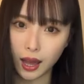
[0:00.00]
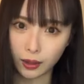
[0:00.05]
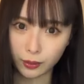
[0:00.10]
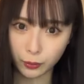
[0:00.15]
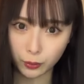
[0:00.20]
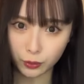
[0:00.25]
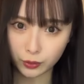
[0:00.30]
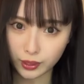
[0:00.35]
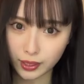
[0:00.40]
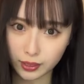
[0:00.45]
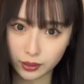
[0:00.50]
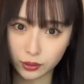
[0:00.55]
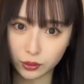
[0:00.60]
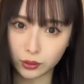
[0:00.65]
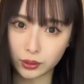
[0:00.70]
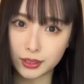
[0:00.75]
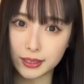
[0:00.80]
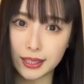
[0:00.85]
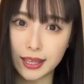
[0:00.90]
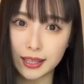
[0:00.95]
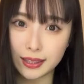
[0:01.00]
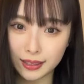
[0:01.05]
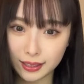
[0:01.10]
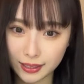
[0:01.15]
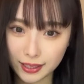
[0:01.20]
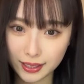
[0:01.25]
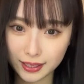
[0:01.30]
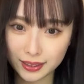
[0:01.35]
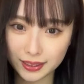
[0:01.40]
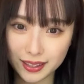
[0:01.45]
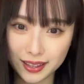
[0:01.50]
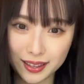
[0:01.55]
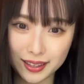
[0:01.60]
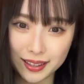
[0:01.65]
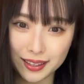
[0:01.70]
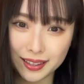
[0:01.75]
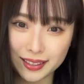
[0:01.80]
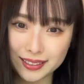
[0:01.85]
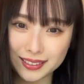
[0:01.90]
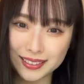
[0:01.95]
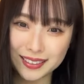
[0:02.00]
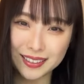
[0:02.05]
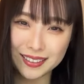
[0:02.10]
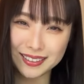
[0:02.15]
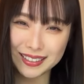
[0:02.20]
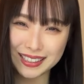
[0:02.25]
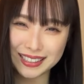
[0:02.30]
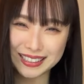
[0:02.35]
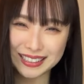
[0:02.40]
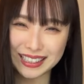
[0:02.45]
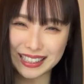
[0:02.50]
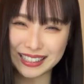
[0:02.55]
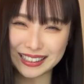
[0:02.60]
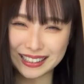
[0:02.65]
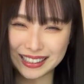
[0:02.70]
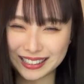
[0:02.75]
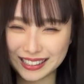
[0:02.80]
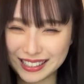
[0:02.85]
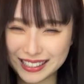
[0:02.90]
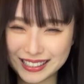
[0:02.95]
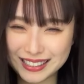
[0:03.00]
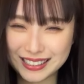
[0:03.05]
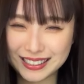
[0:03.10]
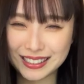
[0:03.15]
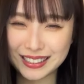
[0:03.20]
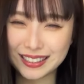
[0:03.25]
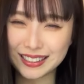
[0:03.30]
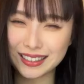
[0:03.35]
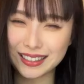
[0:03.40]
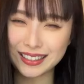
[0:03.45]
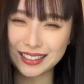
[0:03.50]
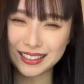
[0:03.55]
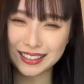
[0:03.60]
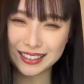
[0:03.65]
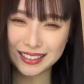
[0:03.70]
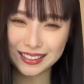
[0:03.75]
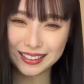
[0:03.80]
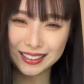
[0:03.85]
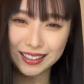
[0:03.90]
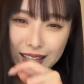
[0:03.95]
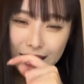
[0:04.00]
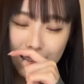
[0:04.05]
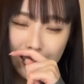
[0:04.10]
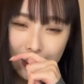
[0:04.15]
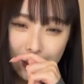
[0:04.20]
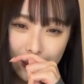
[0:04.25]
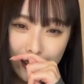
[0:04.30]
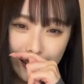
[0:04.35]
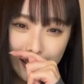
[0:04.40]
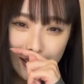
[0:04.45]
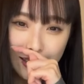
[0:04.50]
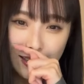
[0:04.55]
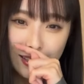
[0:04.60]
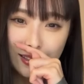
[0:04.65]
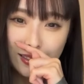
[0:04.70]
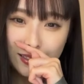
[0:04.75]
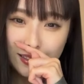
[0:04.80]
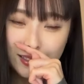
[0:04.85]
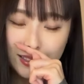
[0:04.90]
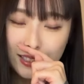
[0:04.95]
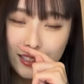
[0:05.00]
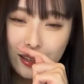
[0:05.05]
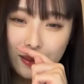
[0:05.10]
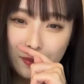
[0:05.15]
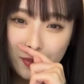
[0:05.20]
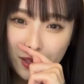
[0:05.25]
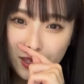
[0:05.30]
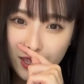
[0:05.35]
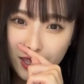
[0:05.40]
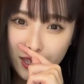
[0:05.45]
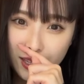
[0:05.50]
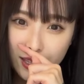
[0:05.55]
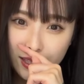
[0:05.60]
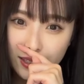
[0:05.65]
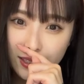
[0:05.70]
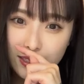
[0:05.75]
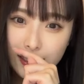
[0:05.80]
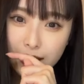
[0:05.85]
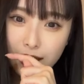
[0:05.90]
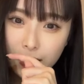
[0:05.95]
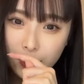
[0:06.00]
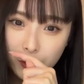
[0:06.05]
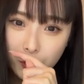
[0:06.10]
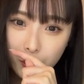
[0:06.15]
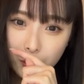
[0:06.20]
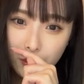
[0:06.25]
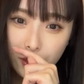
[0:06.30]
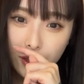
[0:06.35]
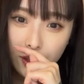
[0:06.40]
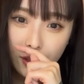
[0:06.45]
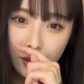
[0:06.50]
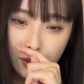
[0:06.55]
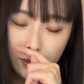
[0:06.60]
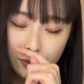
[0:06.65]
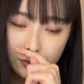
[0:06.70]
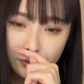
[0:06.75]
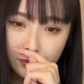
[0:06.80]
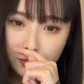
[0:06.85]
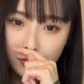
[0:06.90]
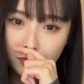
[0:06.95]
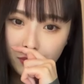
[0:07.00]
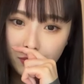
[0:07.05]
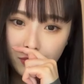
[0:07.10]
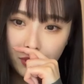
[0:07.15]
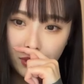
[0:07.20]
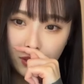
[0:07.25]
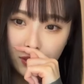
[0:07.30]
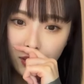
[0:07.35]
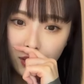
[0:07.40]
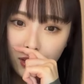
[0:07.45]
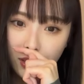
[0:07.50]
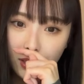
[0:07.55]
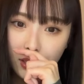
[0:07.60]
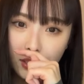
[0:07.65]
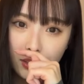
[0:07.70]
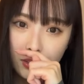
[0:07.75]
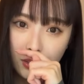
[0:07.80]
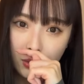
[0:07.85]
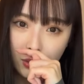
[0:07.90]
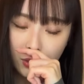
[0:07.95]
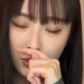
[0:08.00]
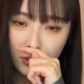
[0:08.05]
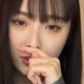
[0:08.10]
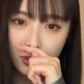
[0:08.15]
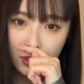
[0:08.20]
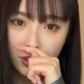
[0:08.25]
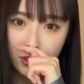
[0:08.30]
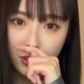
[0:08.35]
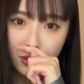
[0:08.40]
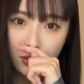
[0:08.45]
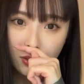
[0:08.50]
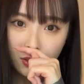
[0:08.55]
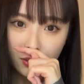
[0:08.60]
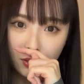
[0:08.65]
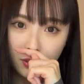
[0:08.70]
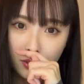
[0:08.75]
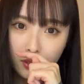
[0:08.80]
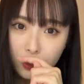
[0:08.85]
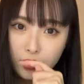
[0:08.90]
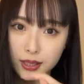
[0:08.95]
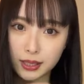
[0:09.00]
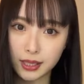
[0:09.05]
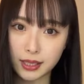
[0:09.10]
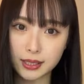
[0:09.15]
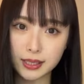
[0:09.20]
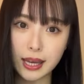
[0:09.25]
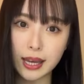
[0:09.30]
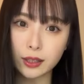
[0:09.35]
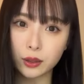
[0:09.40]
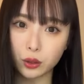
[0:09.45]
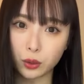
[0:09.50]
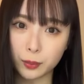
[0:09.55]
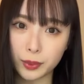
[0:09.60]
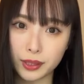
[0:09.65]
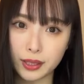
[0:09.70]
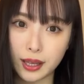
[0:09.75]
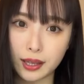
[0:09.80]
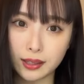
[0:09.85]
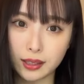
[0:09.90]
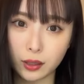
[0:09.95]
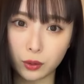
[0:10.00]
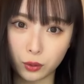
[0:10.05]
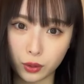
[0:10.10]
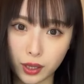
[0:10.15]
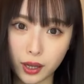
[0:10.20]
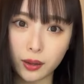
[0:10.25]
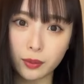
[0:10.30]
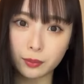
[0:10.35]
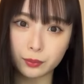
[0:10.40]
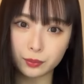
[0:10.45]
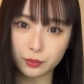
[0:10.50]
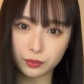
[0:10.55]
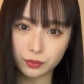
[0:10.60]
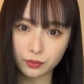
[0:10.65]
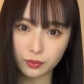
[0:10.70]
あのゲットしていただいてすごい嬉しかったですえちなみになんですけどなんかそのグッズの公式サイトみたいなのが